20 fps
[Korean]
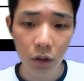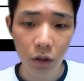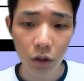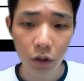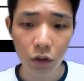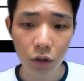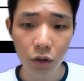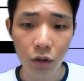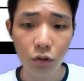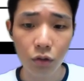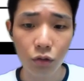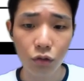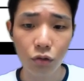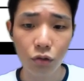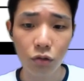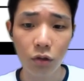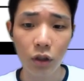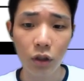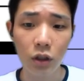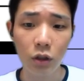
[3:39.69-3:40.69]
여기서
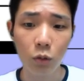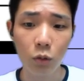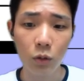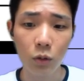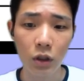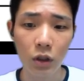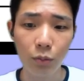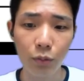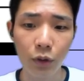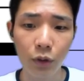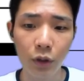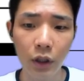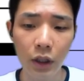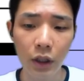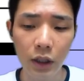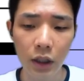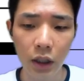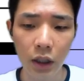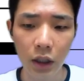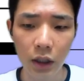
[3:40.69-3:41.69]
두 가지 꼭 짚어야
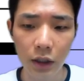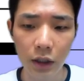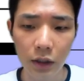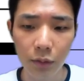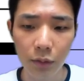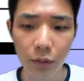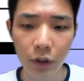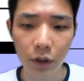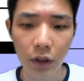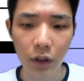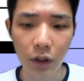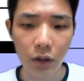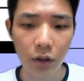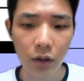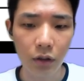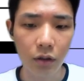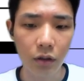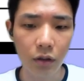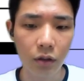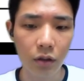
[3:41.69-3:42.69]
할 사항이 있습니다.
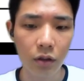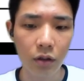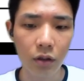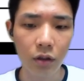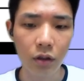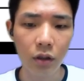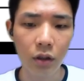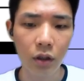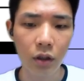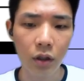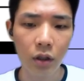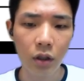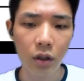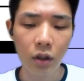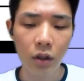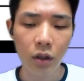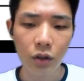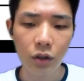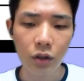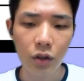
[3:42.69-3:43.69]

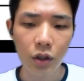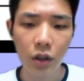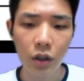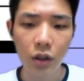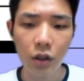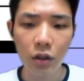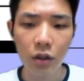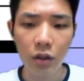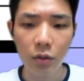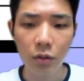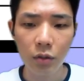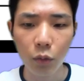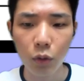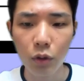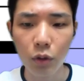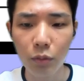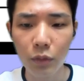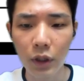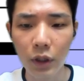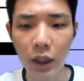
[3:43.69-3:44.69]
첫째는
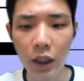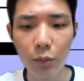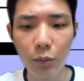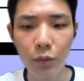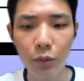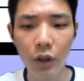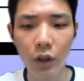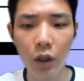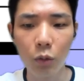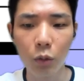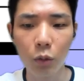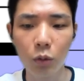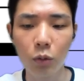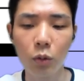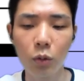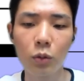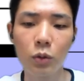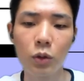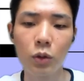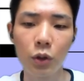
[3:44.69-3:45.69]
모든 타이핑이
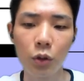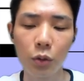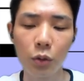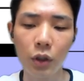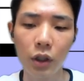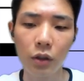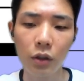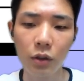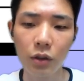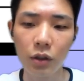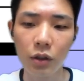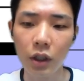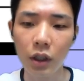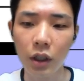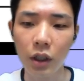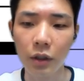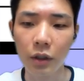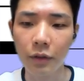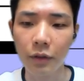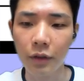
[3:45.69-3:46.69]
공통 적용되는
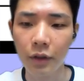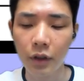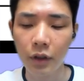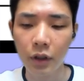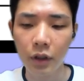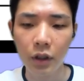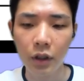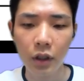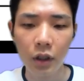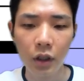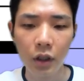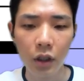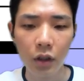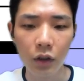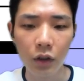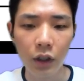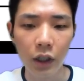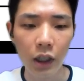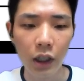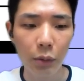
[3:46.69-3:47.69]
것인데
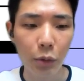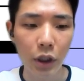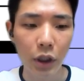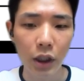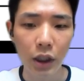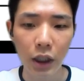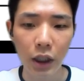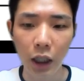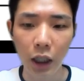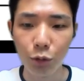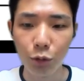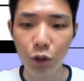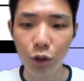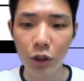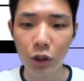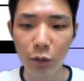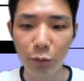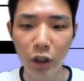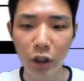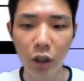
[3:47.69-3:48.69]
런타임에는 아무런
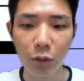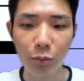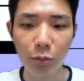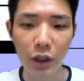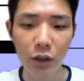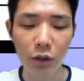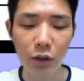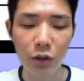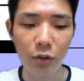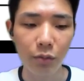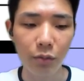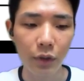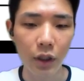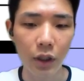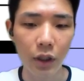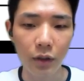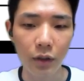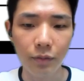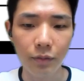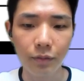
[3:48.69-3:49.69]
의미가 없다는
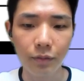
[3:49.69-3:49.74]
것입니다.